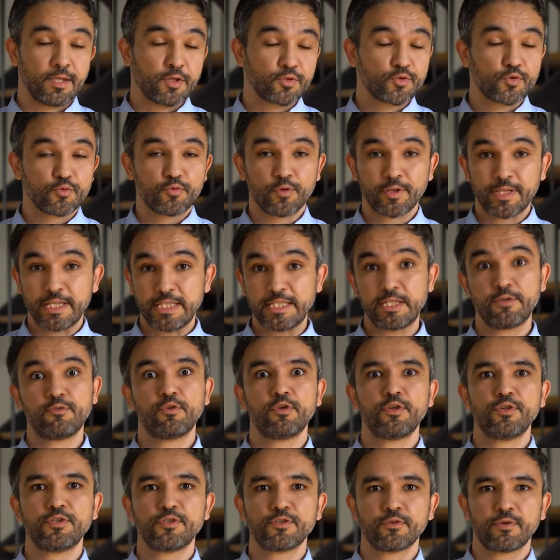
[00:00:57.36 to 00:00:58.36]
il y a souvent des
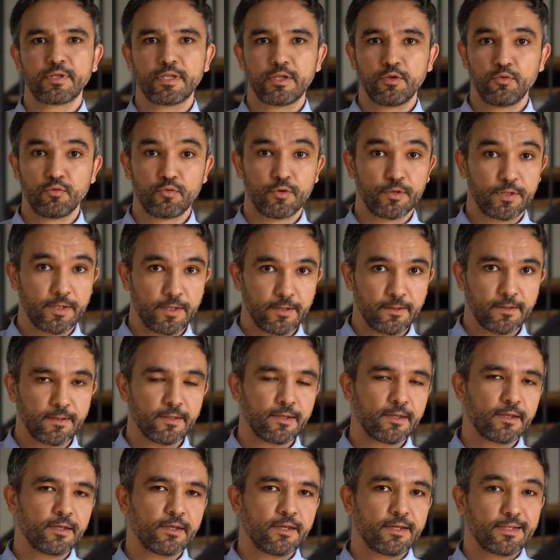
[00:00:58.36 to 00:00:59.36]
évolutions et des nouveautés.
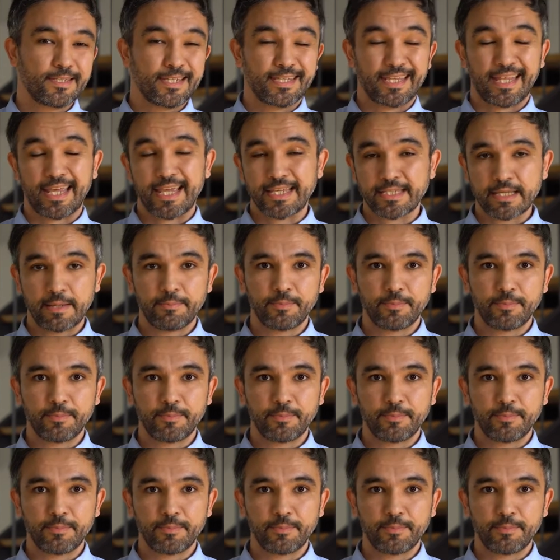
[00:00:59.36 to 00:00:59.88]
C'est très